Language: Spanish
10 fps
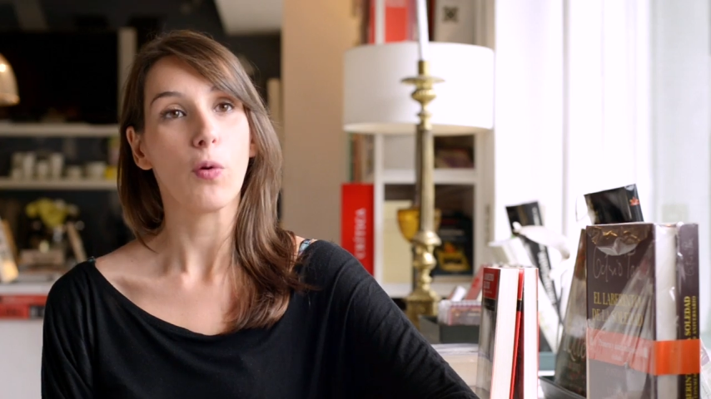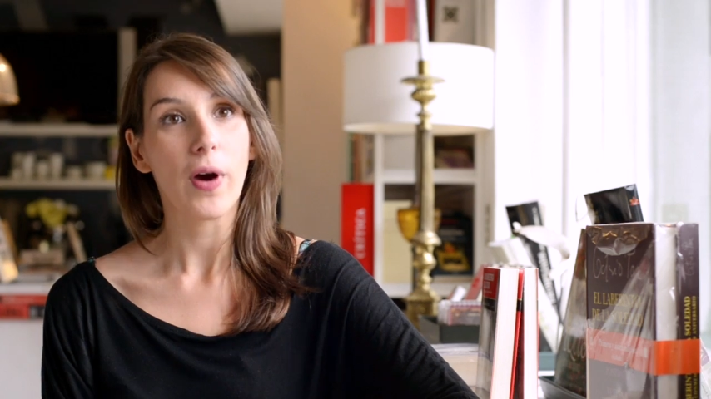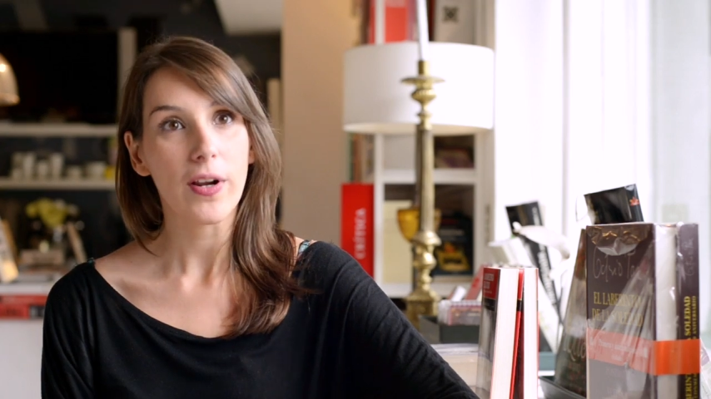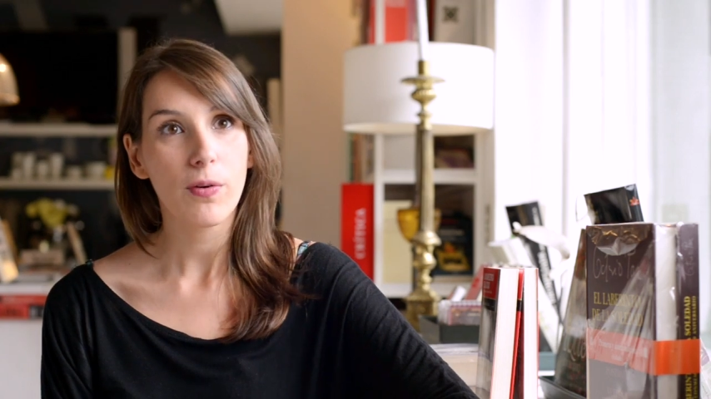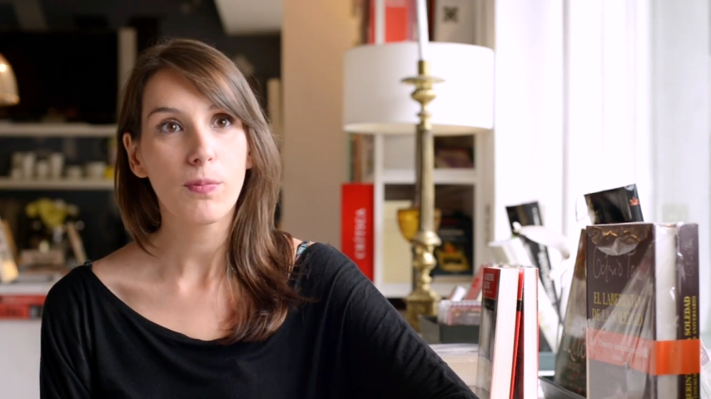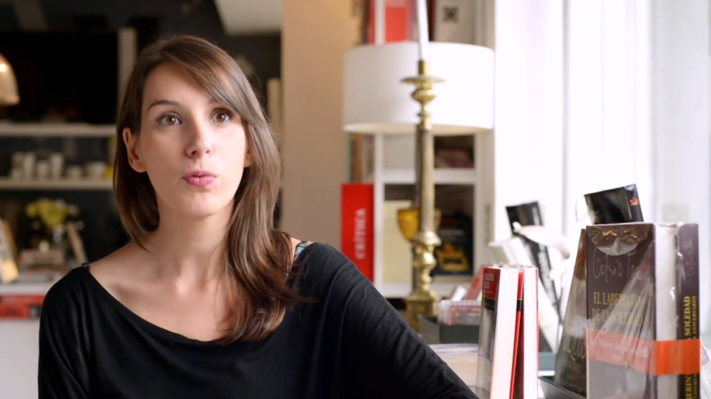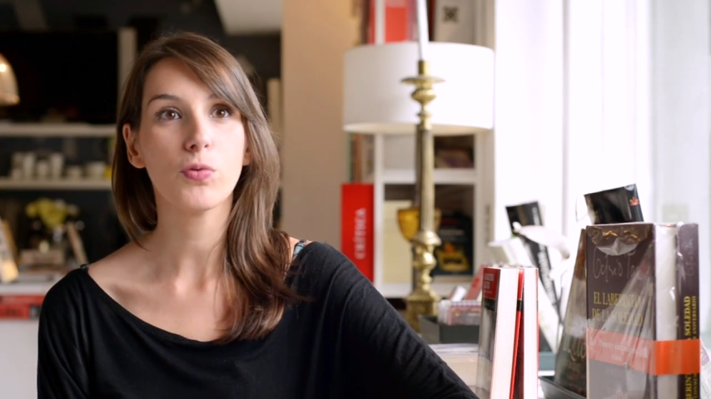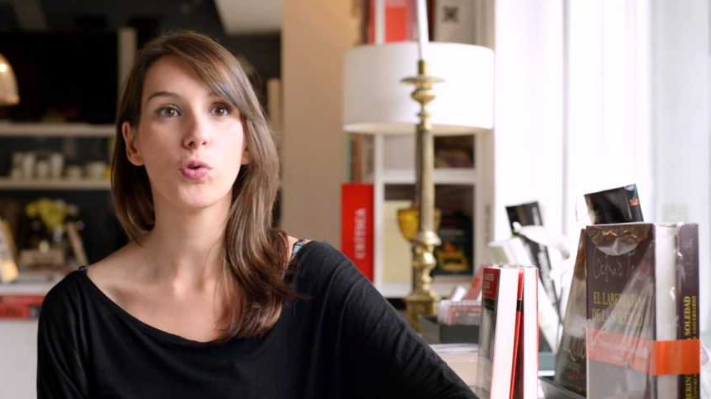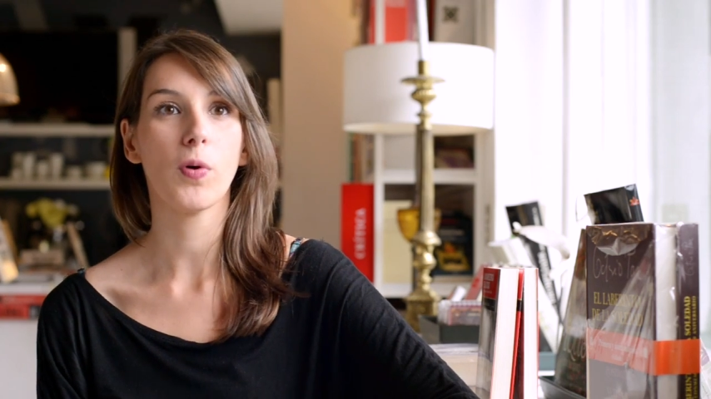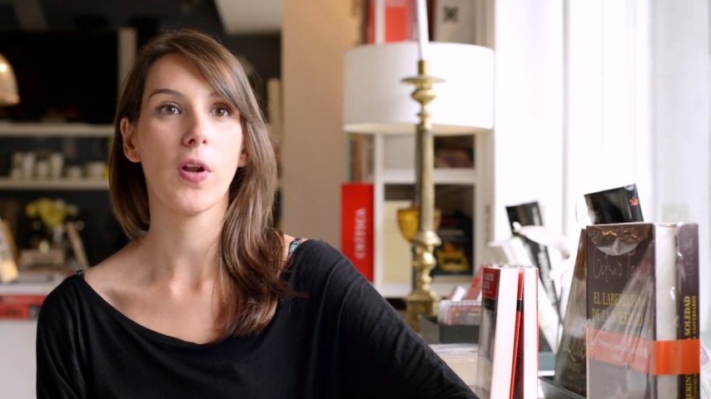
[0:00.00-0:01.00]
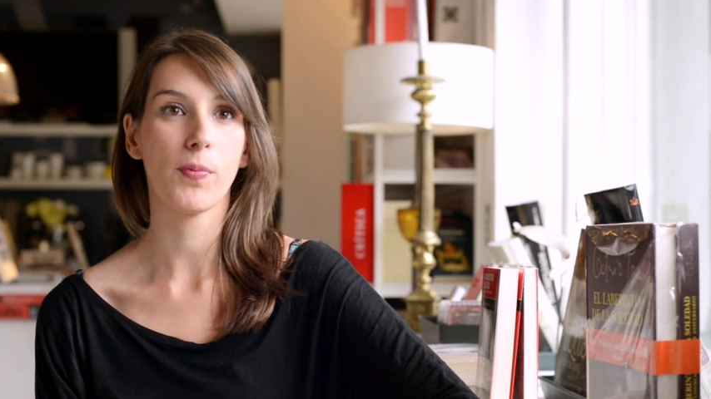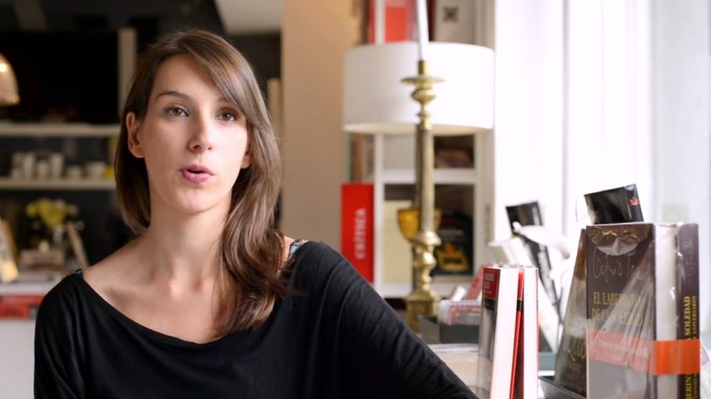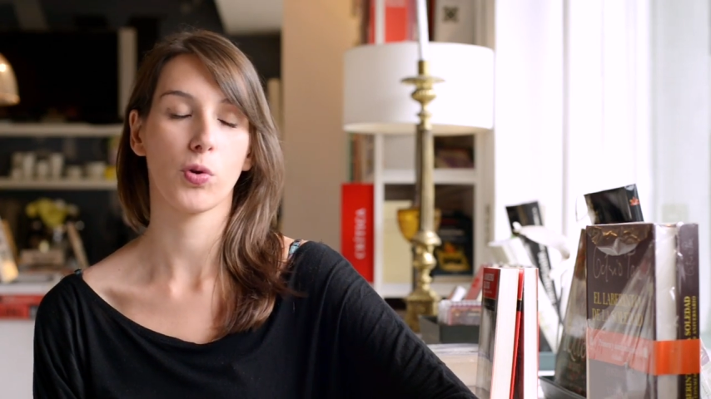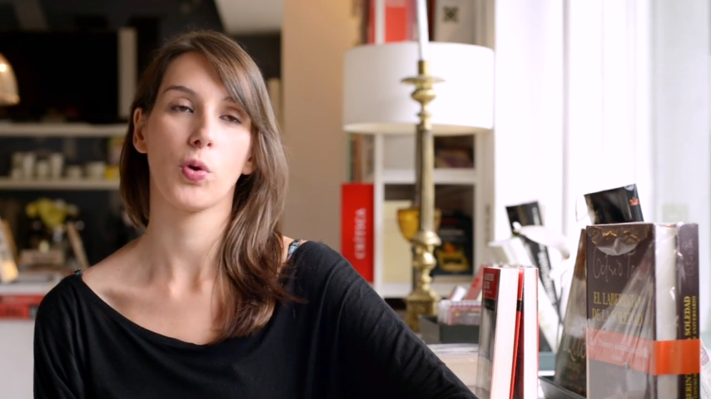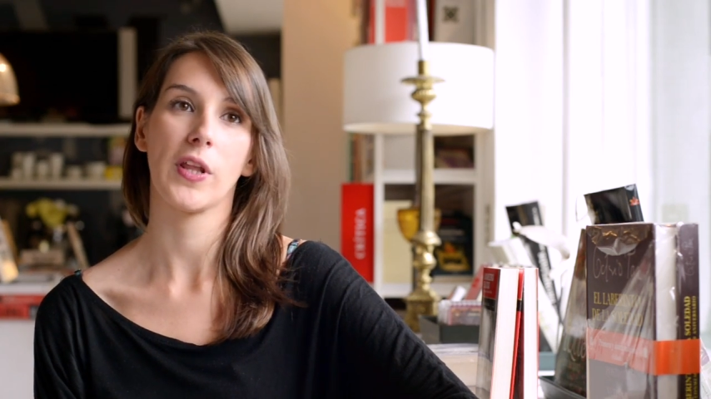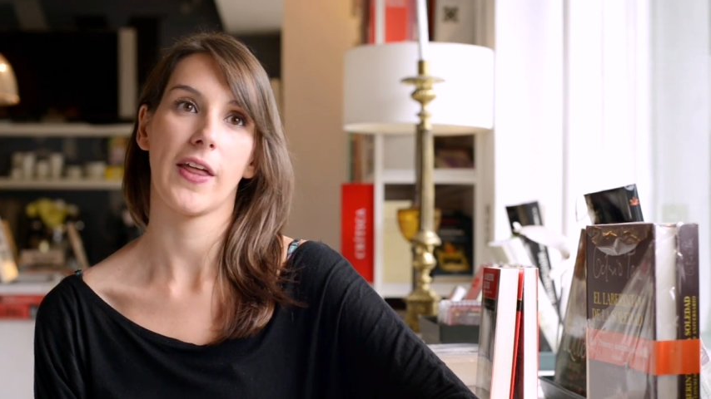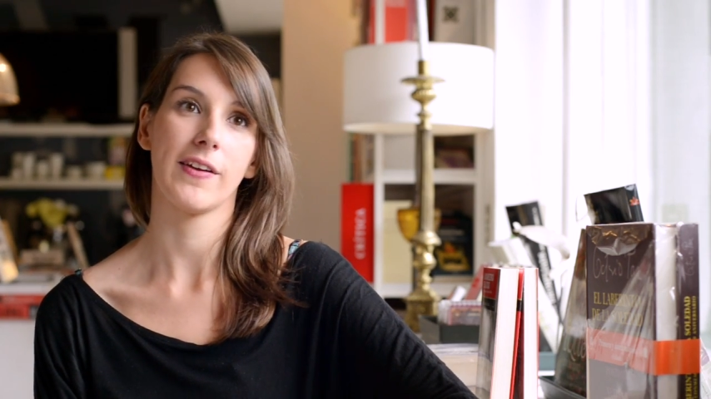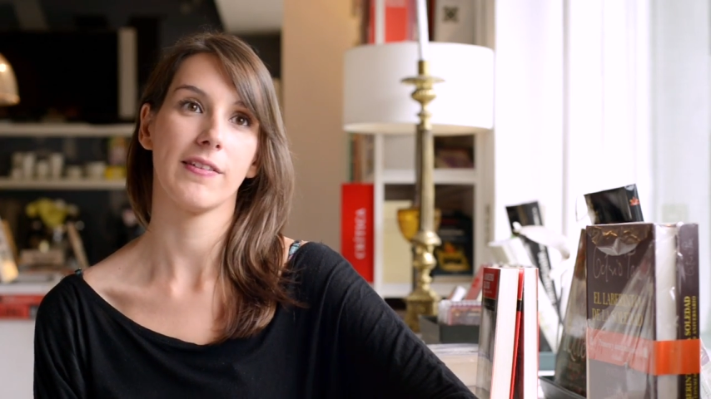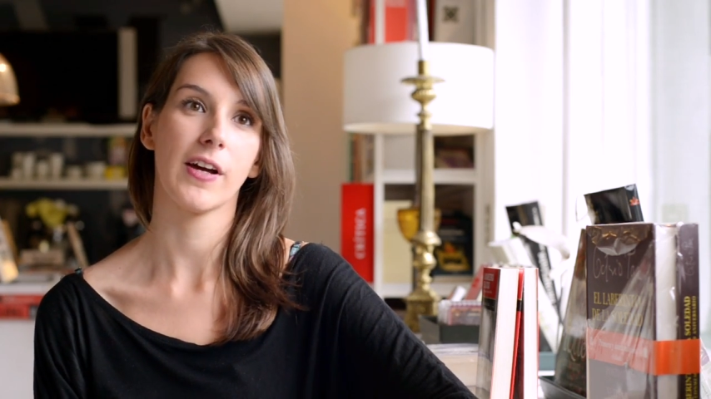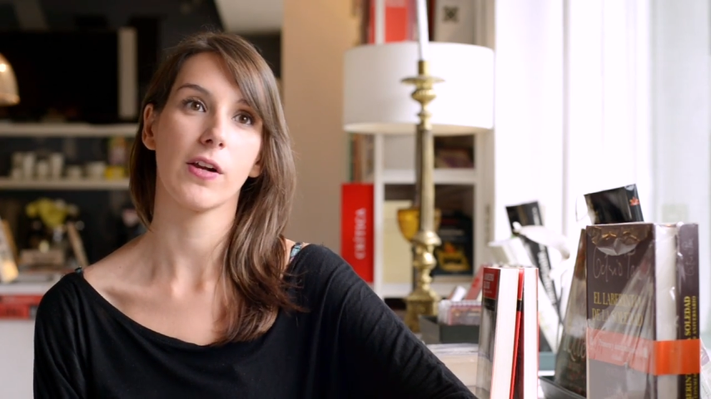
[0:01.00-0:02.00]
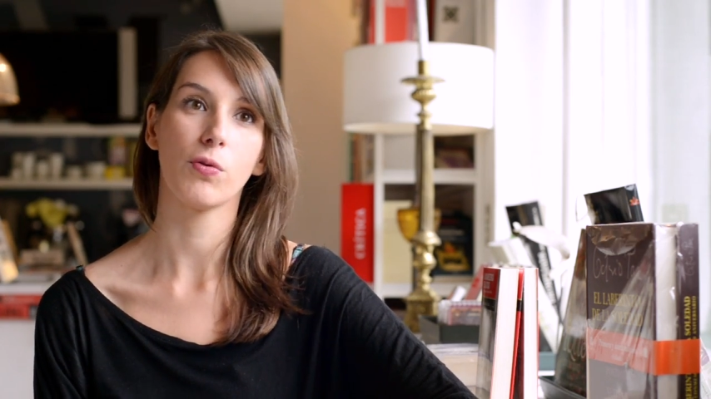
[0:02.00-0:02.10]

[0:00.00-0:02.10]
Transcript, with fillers: lugar común tuve la oportunidad de estar